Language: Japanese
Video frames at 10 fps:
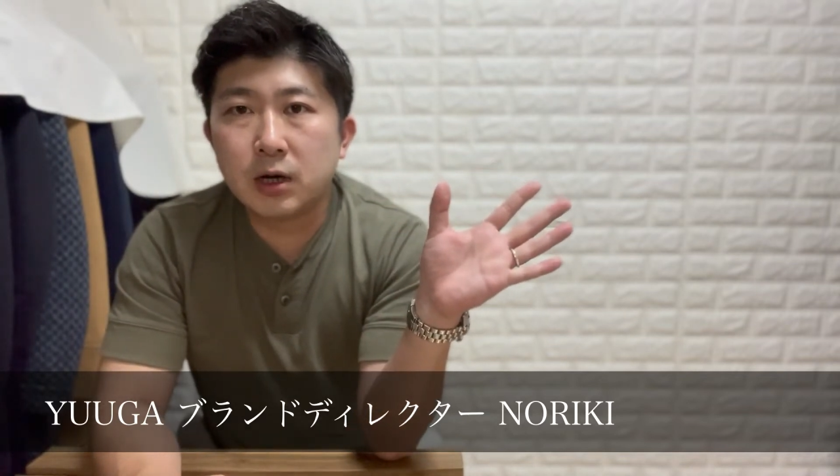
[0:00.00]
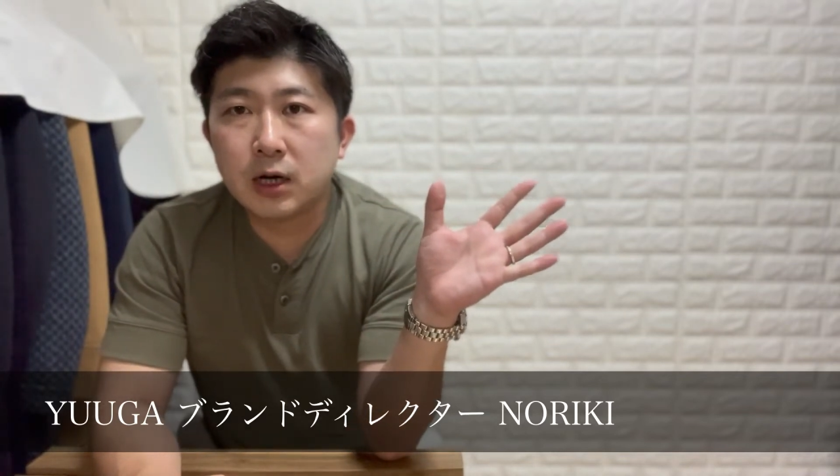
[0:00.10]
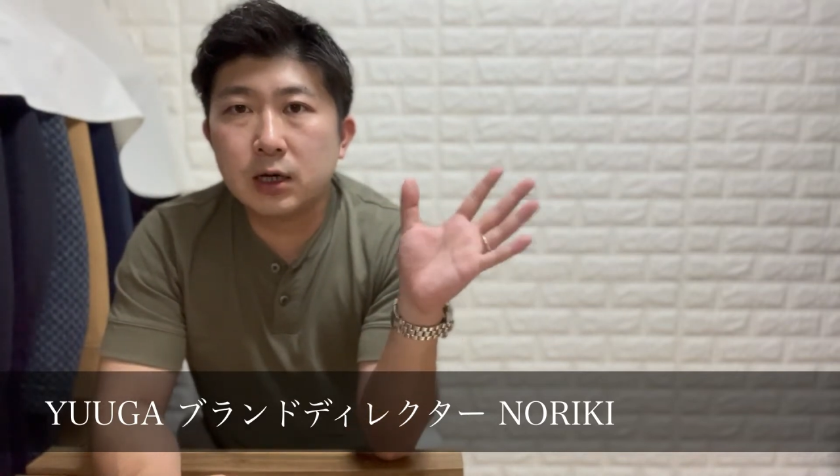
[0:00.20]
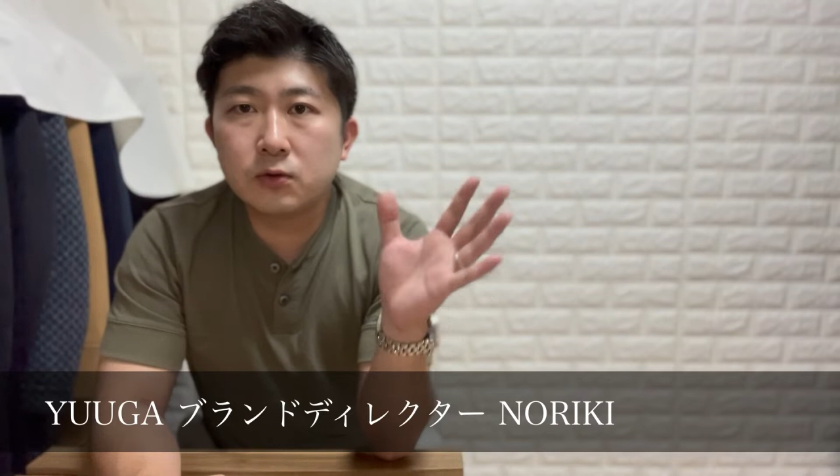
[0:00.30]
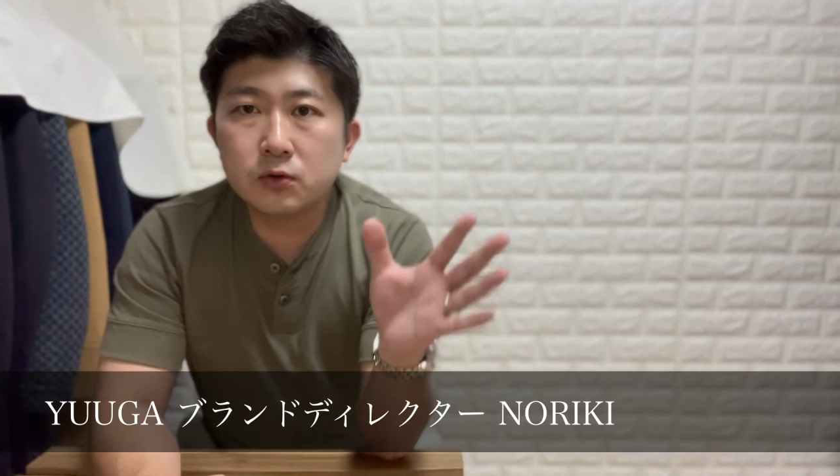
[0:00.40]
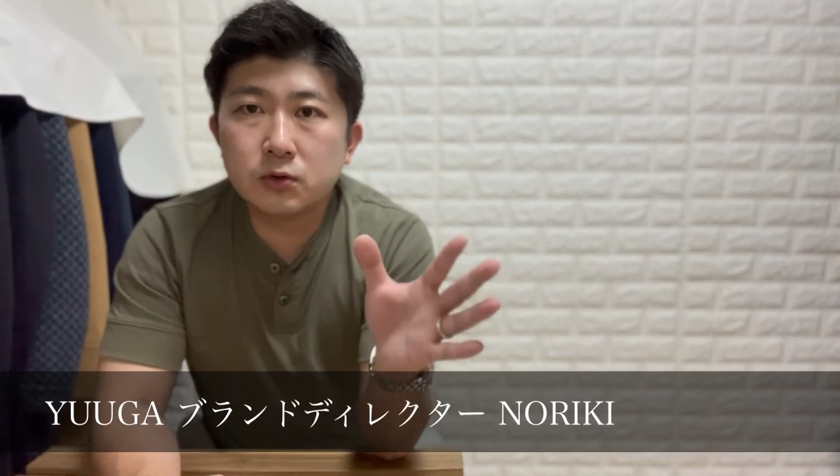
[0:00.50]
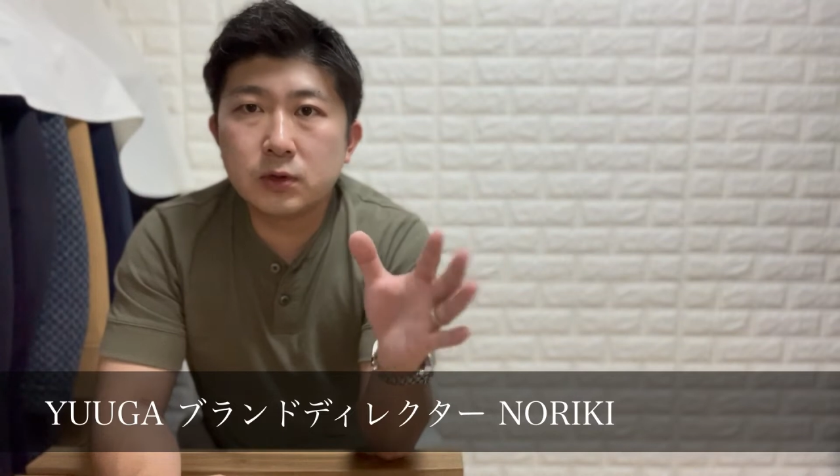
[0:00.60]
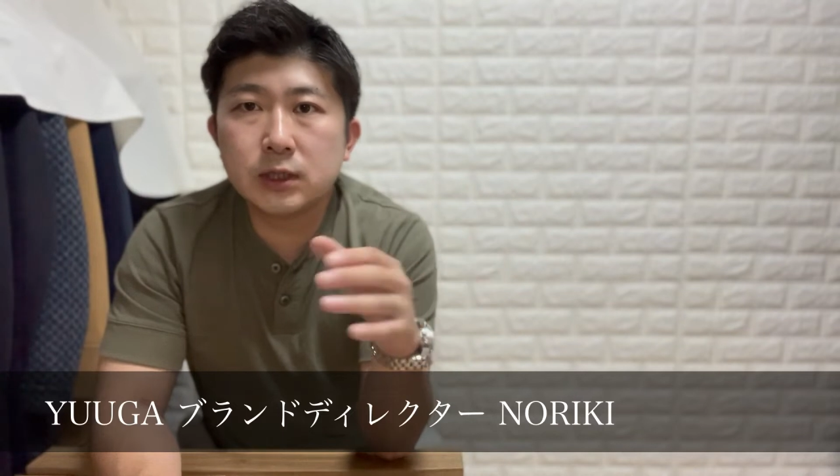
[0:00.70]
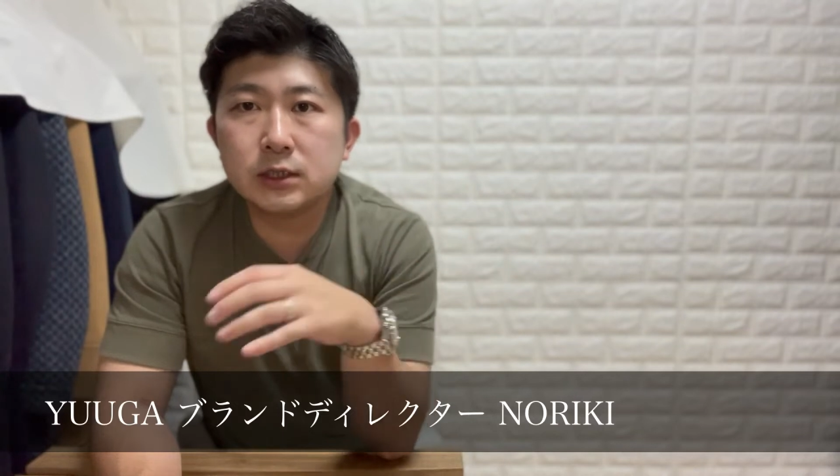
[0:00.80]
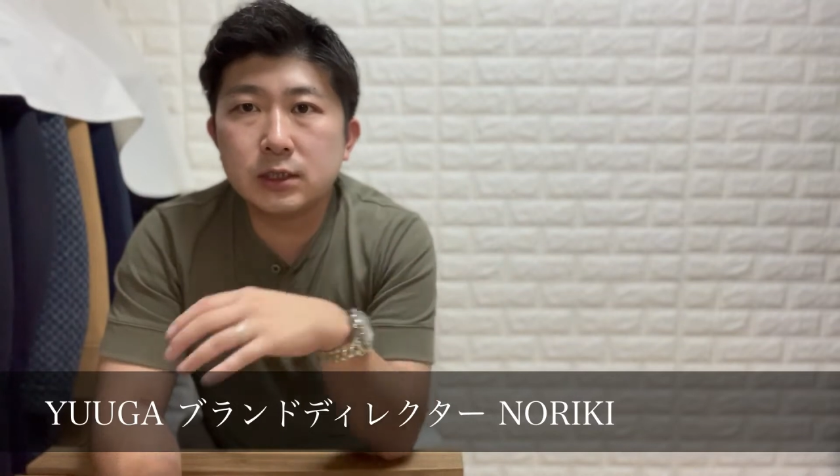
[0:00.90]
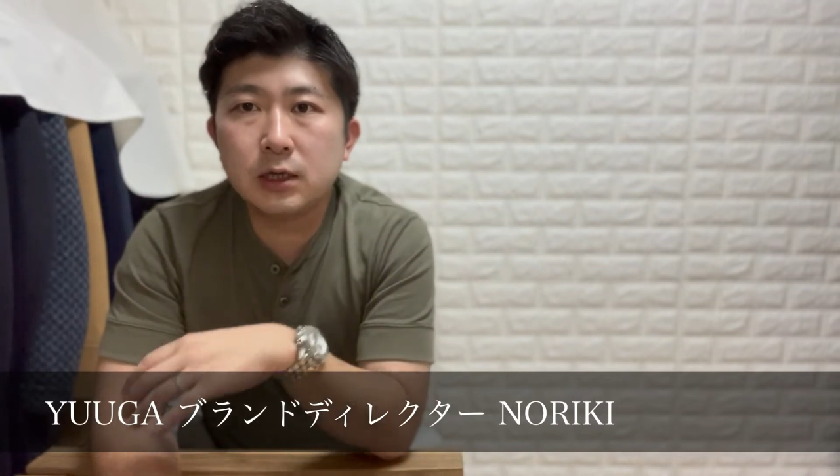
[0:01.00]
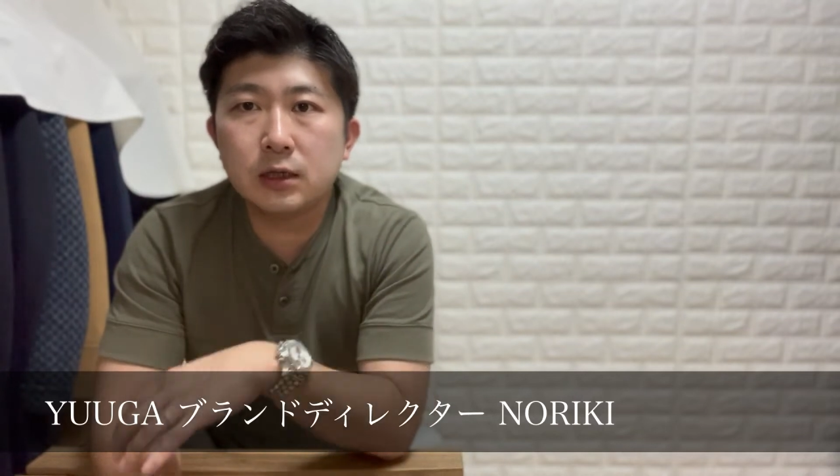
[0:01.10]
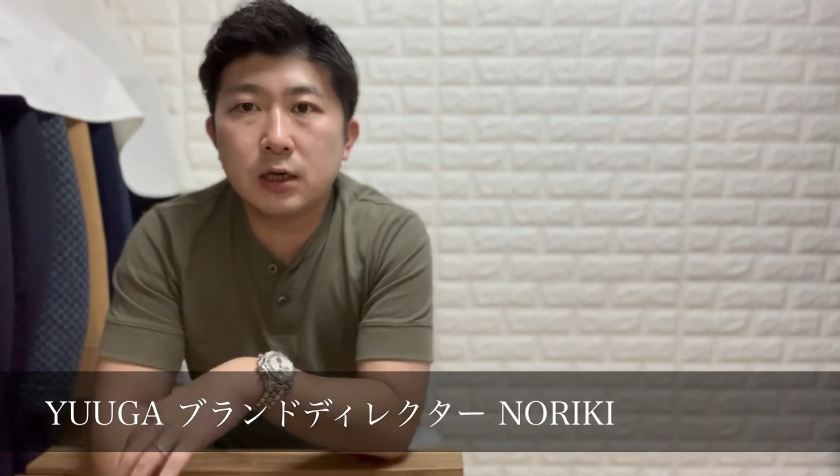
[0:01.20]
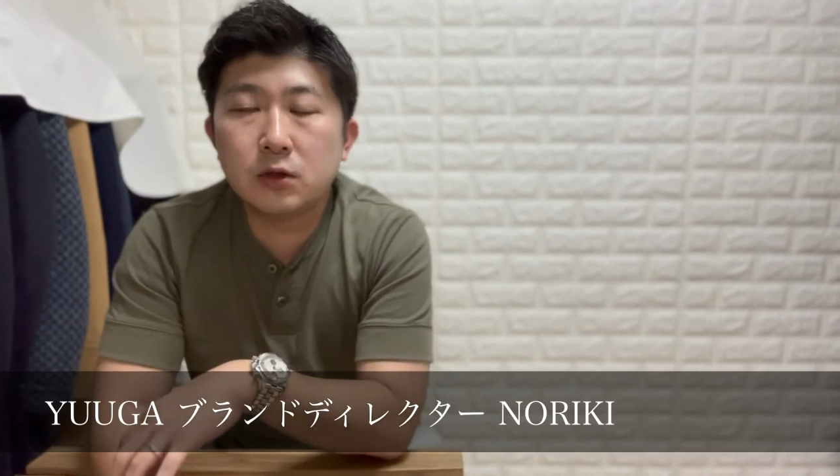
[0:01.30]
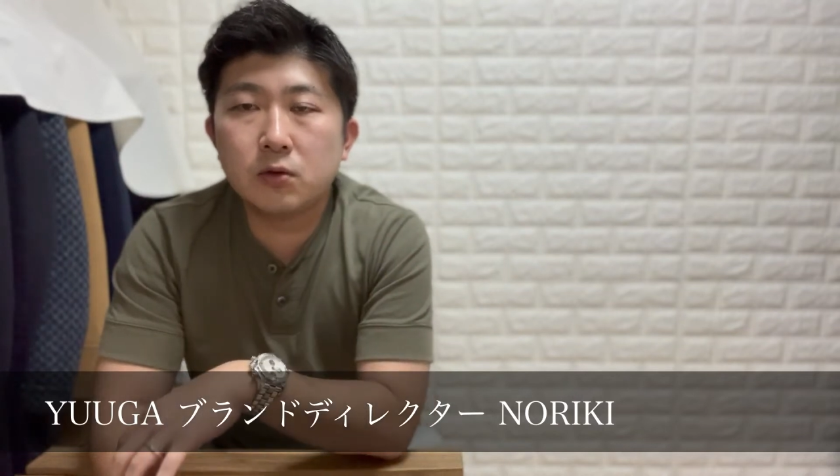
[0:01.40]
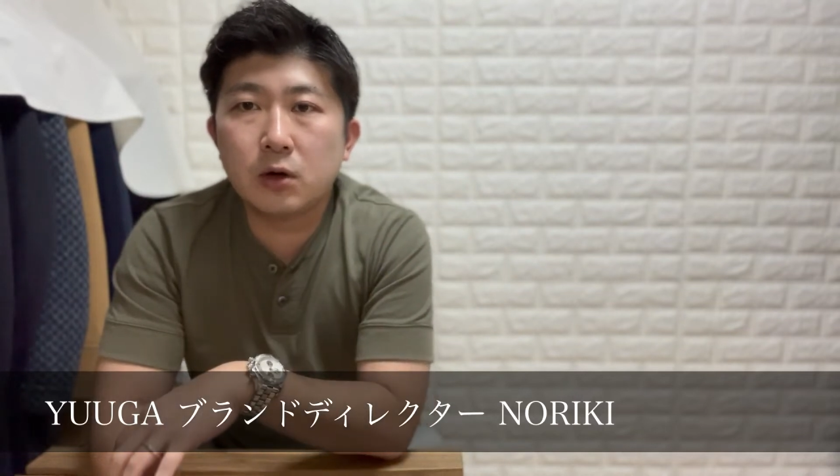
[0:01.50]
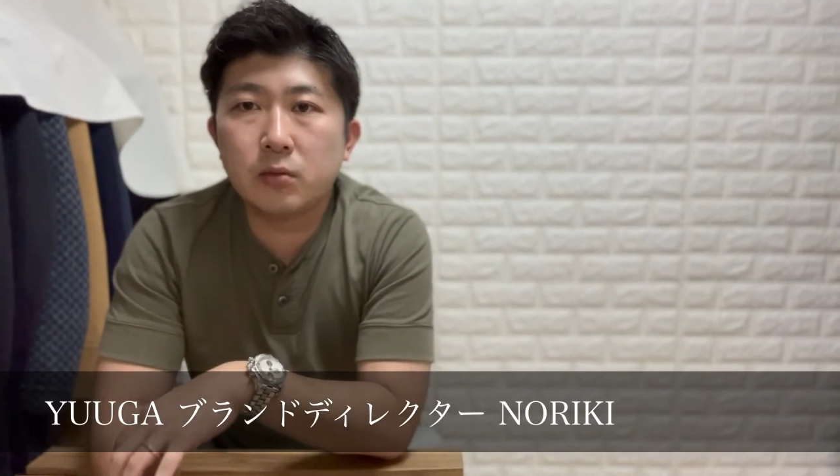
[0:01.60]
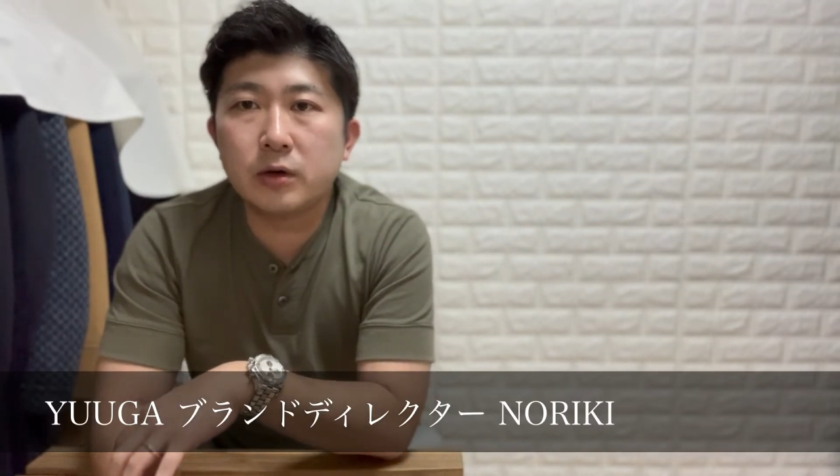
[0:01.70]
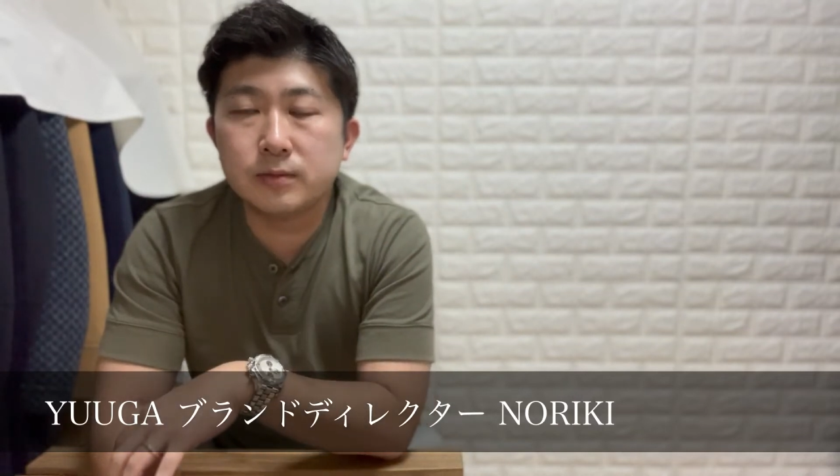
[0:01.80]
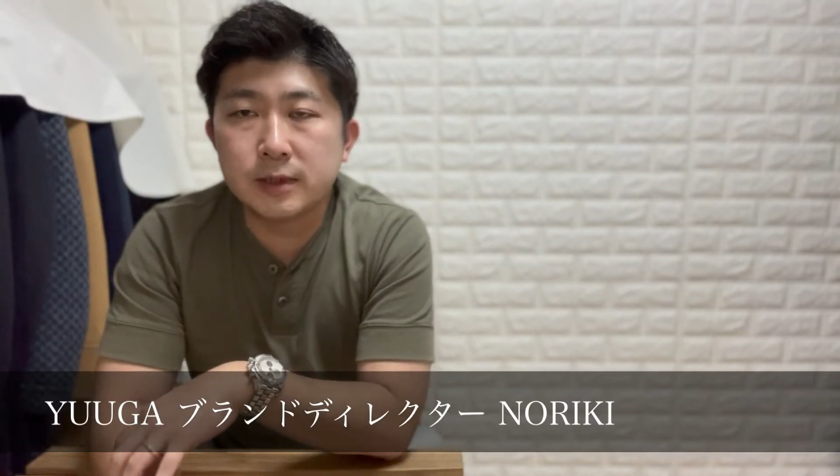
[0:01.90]
まあ、回答という形で、え動画
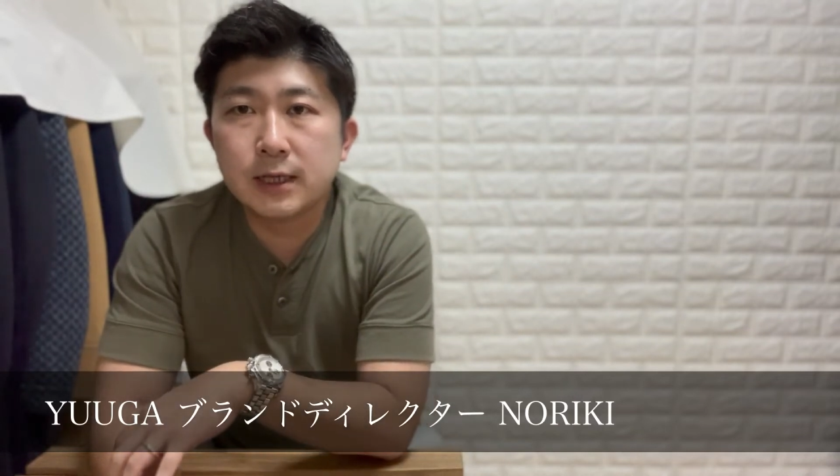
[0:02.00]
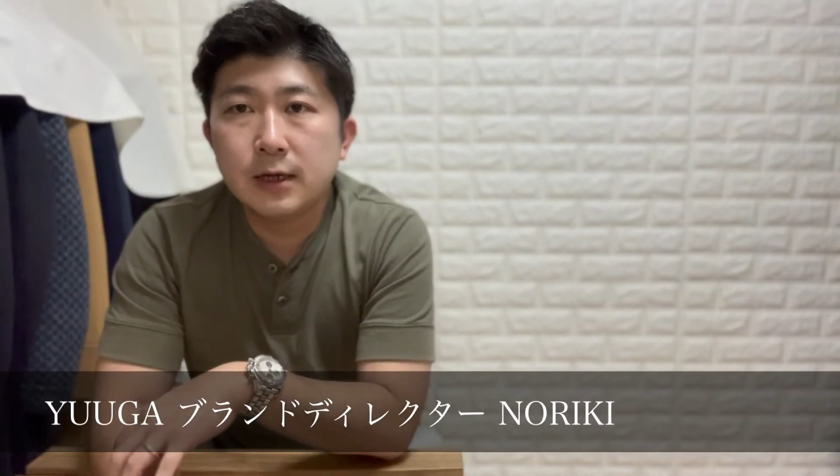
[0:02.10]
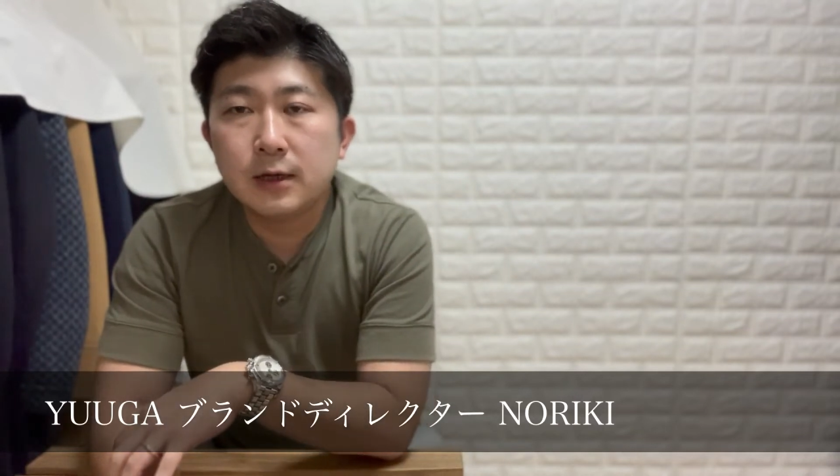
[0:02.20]
を回します